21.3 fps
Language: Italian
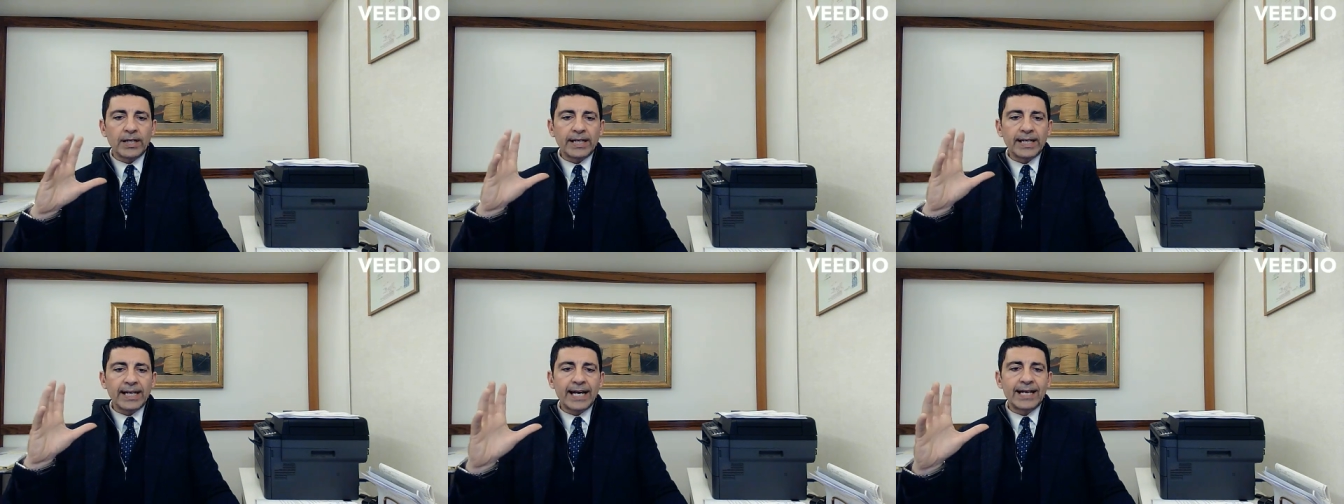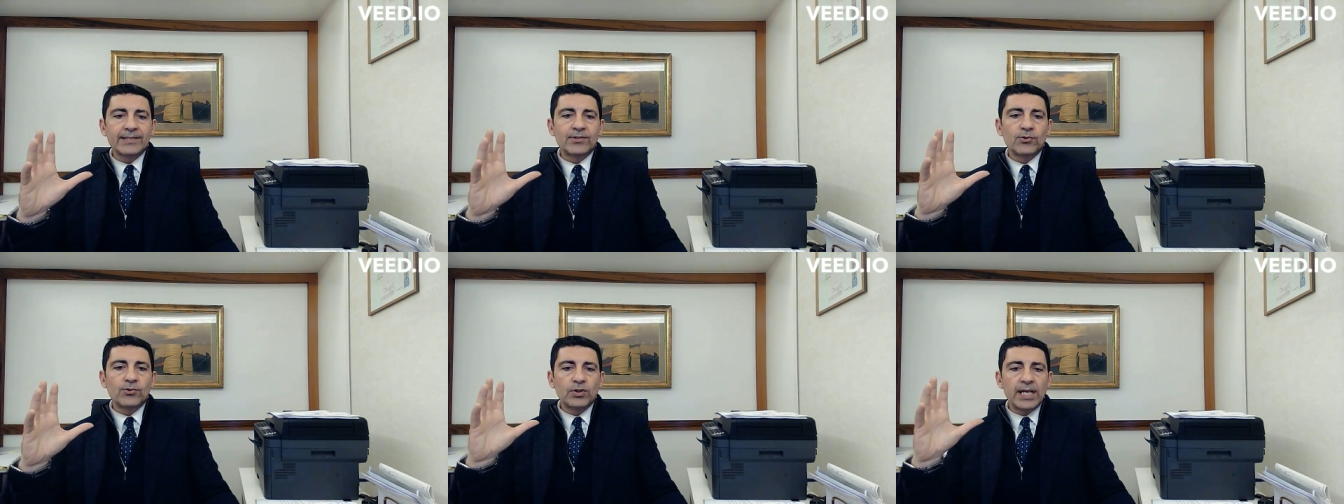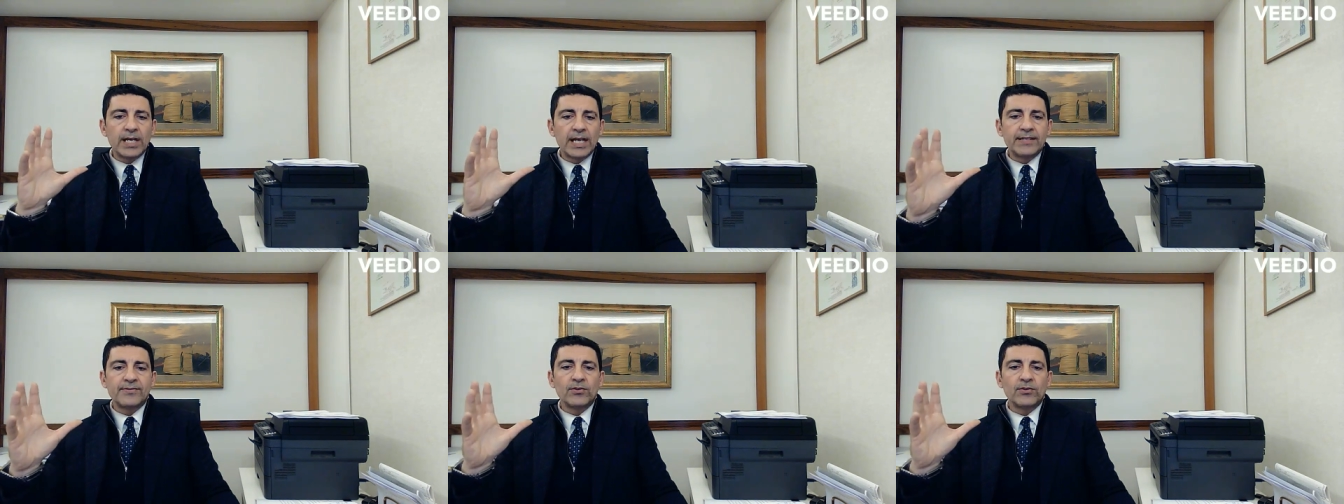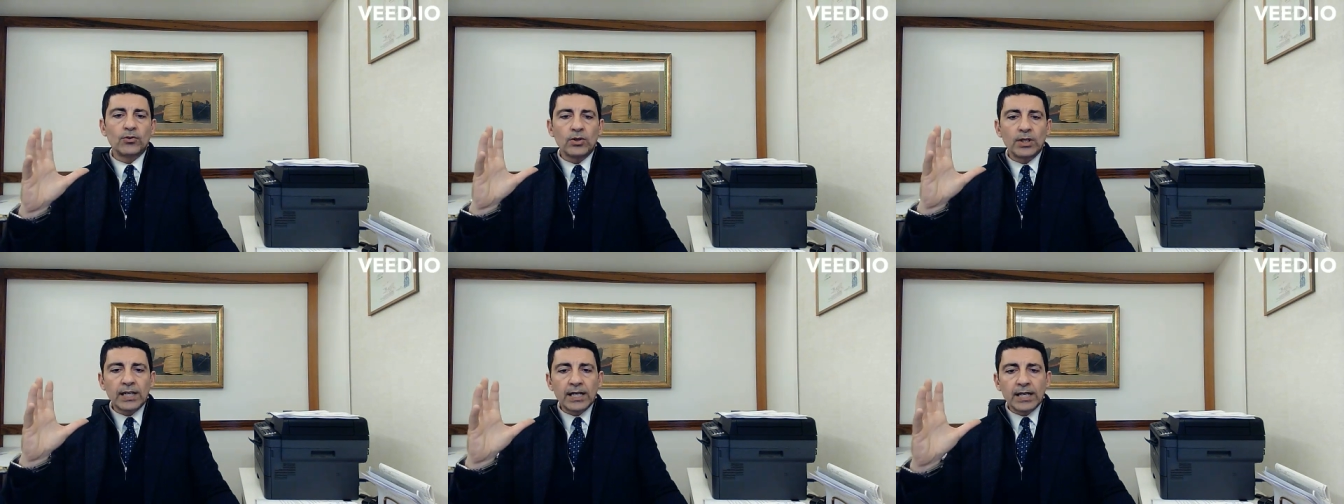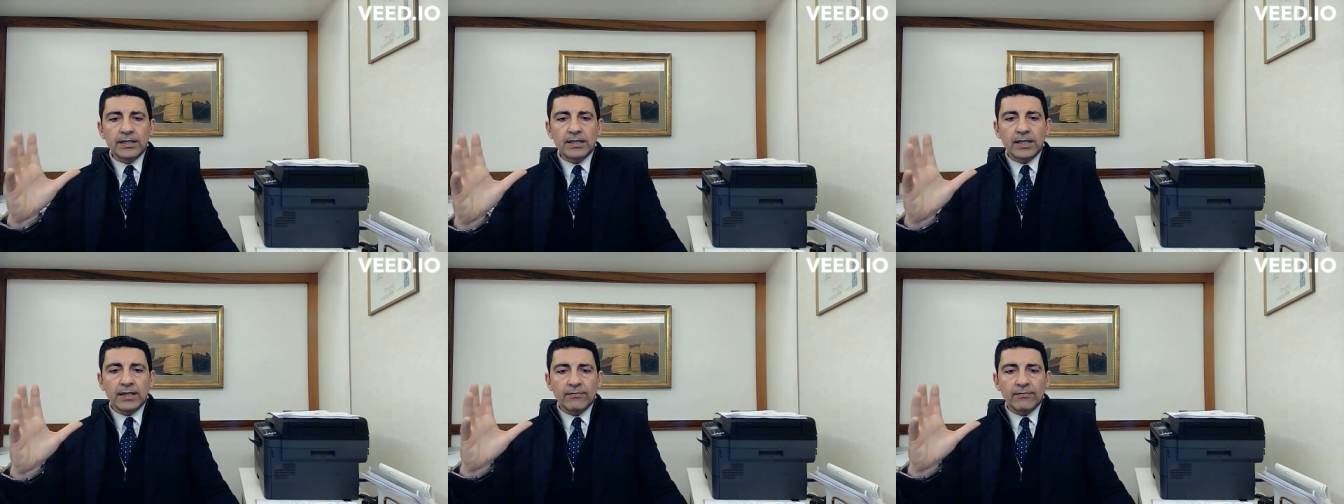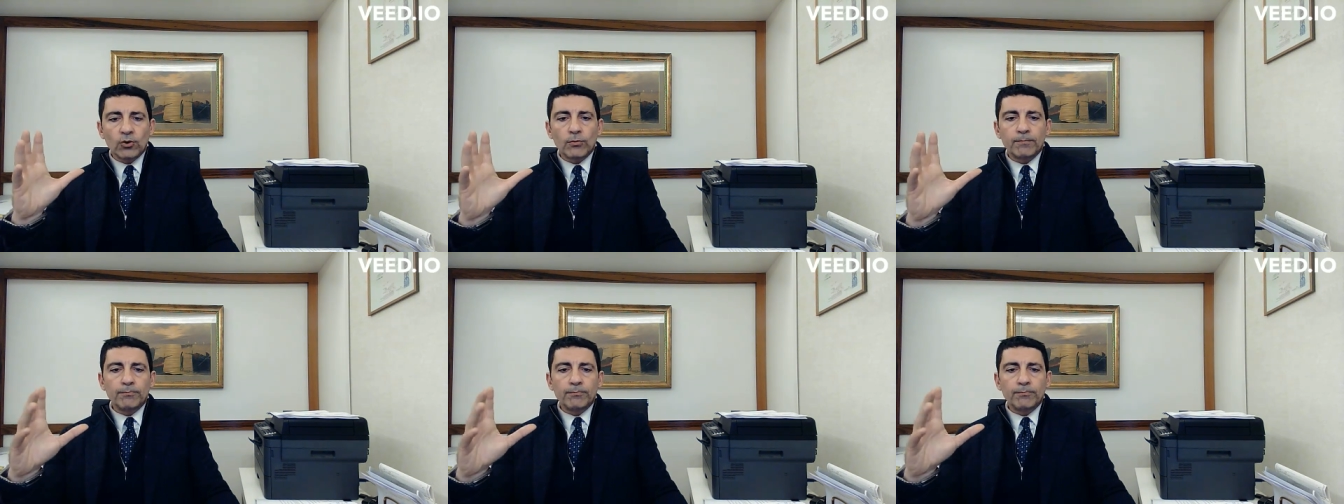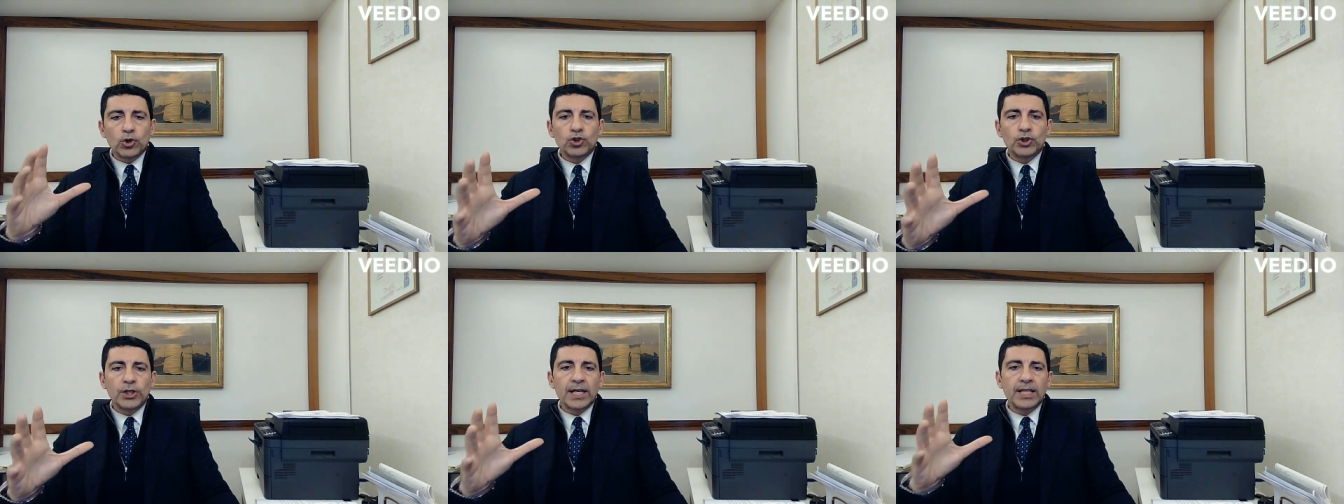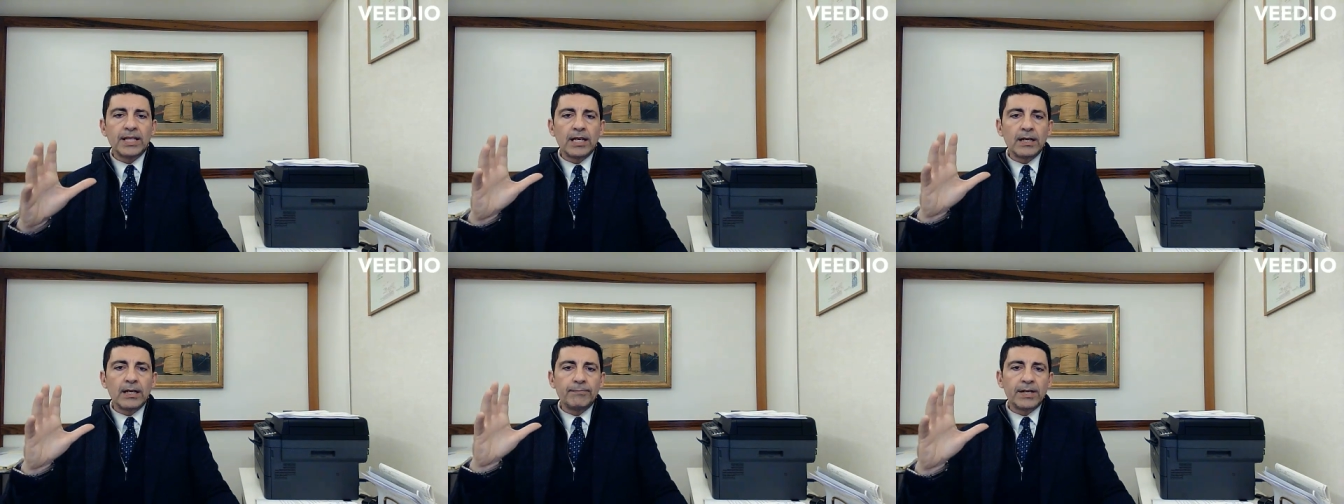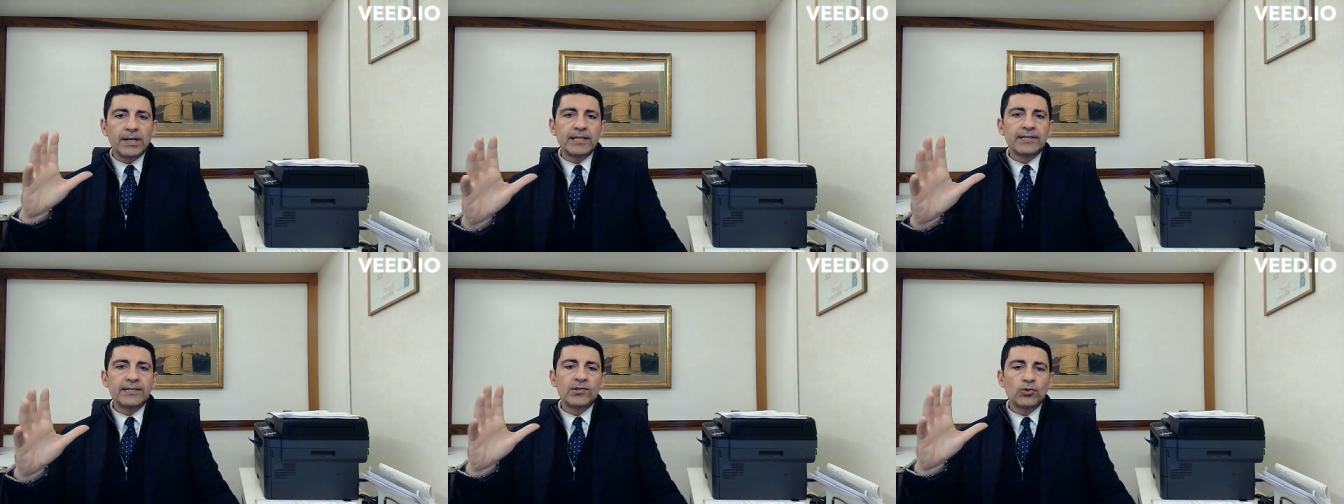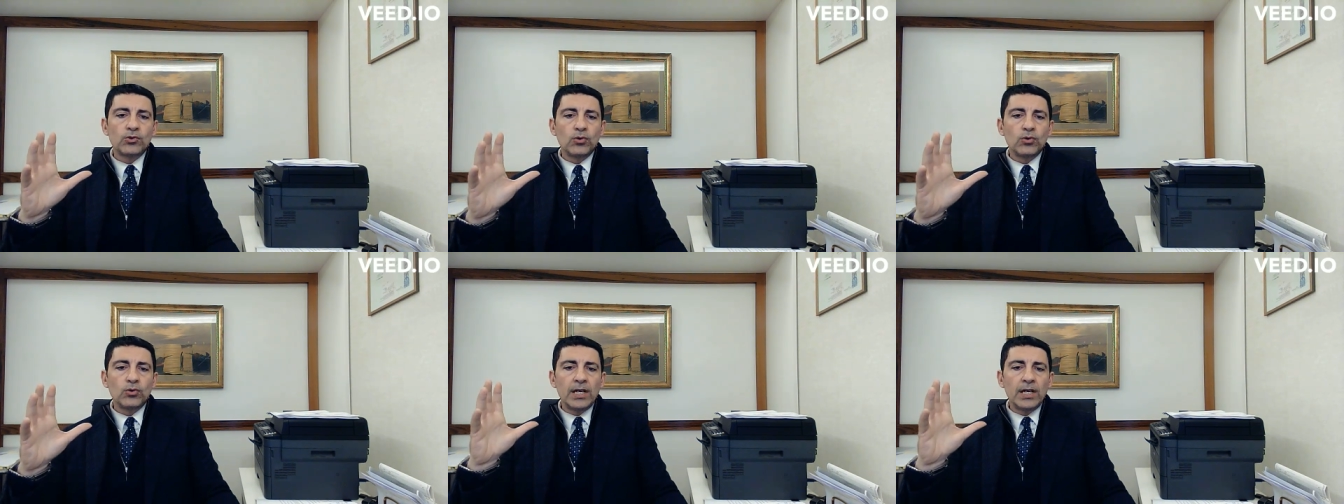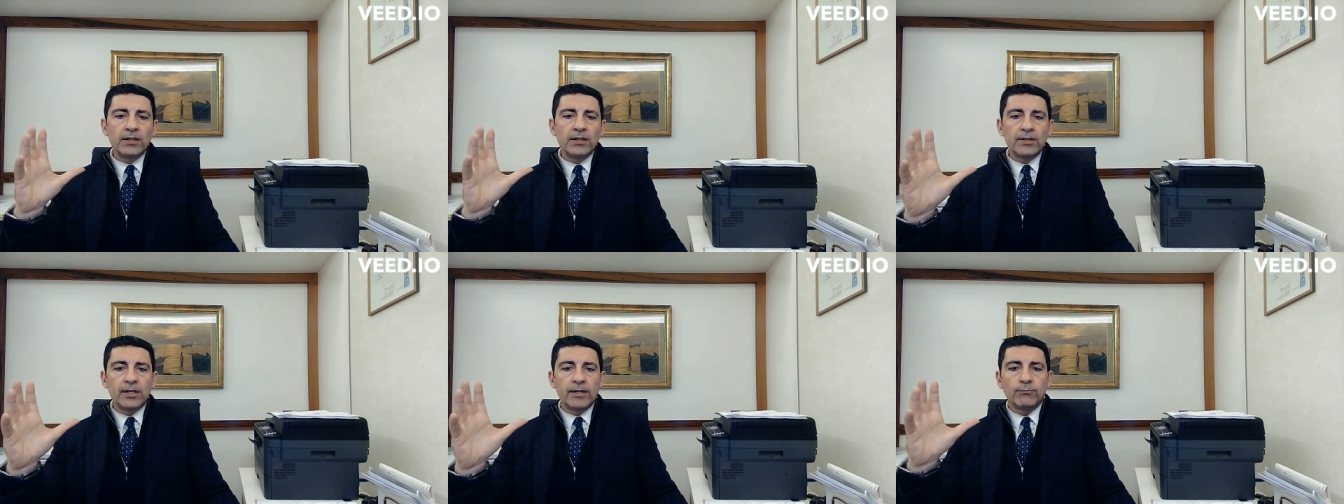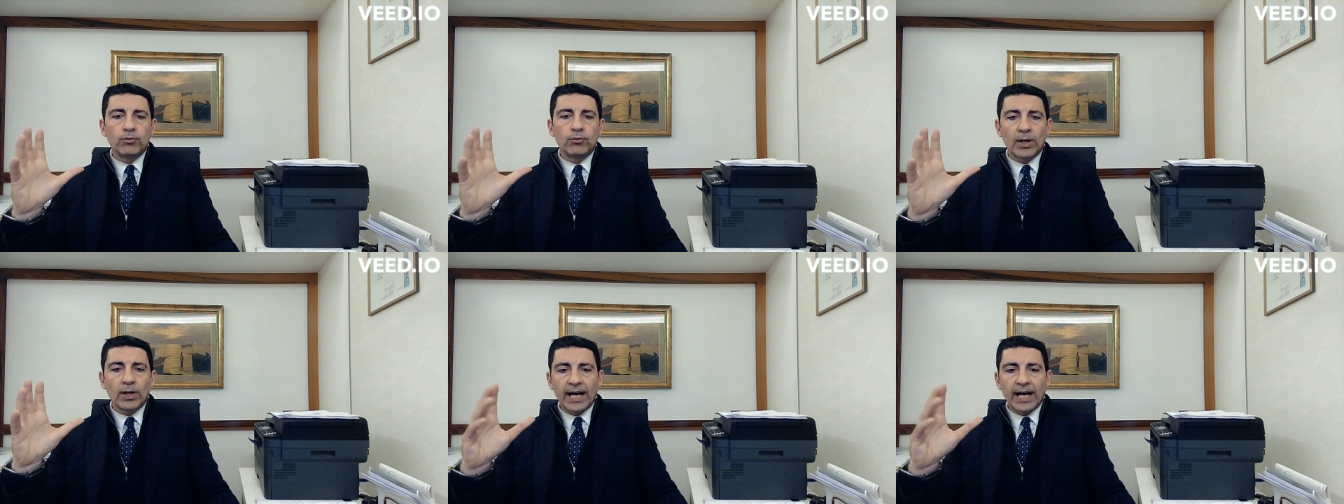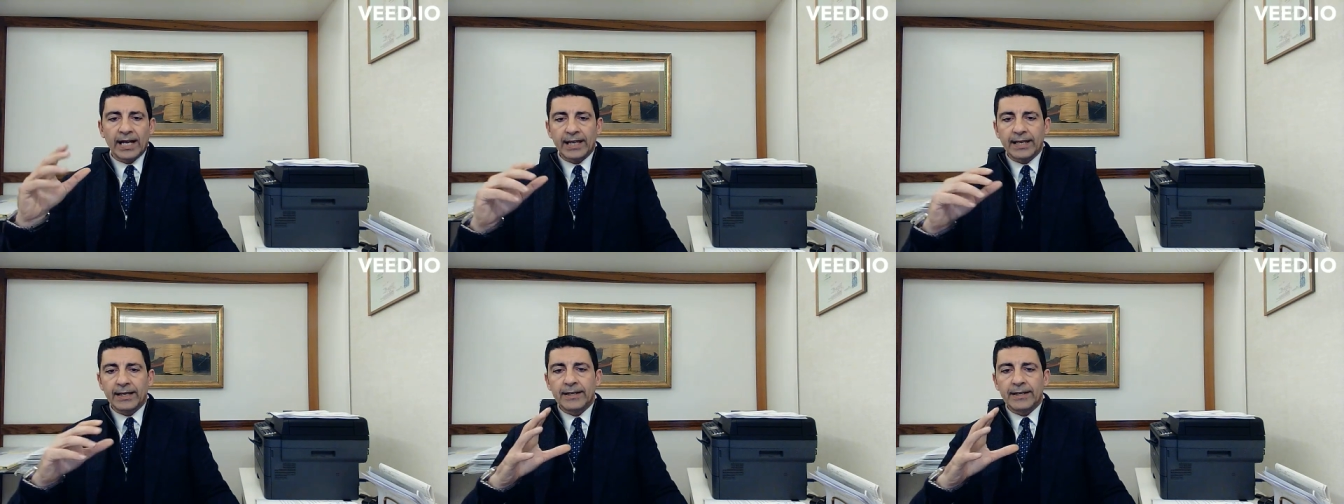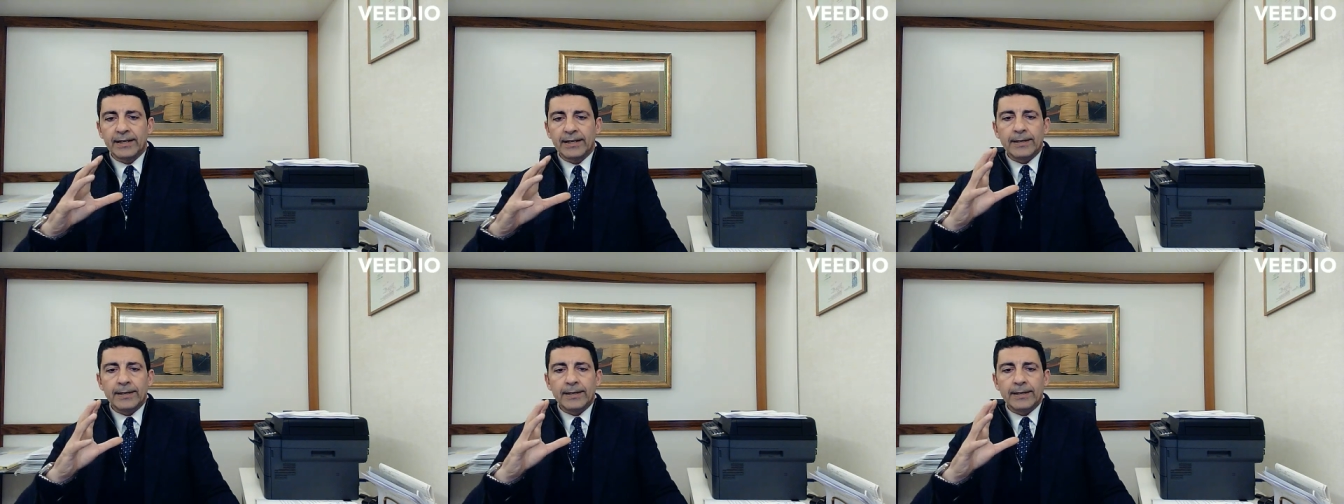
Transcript: in caso di esito negativo, procedere presso il tribunale.